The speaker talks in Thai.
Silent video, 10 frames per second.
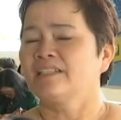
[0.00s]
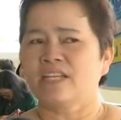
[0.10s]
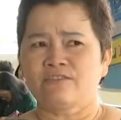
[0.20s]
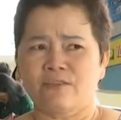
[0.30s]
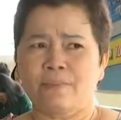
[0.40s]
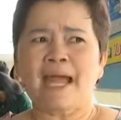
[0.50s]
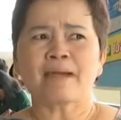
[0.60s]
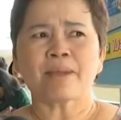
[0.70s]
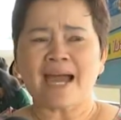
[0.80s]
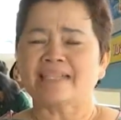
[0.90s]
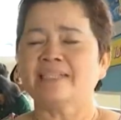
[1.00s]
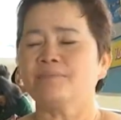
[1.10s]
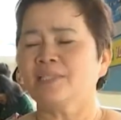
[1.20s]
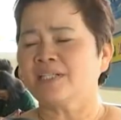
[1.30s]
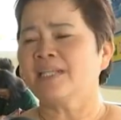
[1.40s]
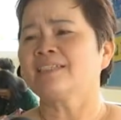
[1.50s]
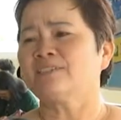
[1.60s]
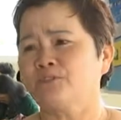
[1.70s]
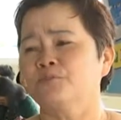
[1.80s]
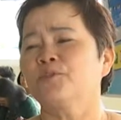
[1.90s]
แต่15บาทนี่มันก็น่า
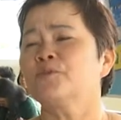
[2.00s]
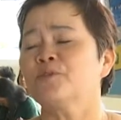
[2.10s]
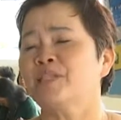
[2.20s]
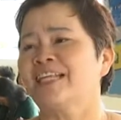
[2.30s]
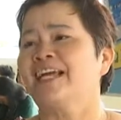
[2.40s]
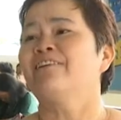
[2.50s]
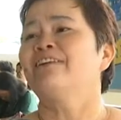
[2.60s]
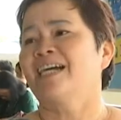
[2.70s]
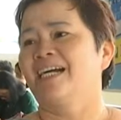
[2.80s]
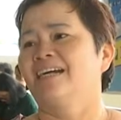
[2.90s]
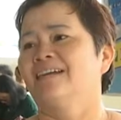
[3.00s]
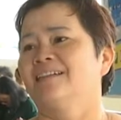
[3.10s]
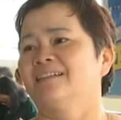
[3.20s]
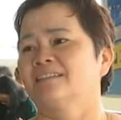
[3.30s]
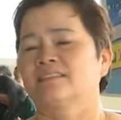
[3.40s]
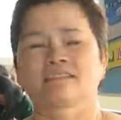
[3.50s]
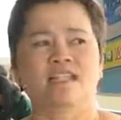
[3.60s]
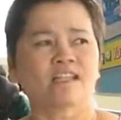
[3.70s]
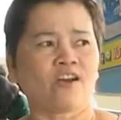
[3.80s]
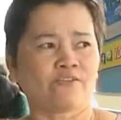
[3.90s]
จะสมควรแล้วอะต
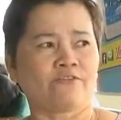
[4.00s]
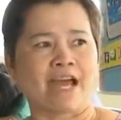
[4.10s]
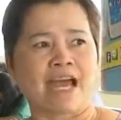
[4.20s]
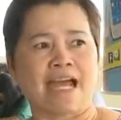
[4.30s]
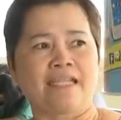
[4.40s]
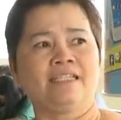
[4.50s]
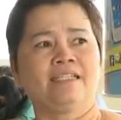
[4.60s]
ลอดสาย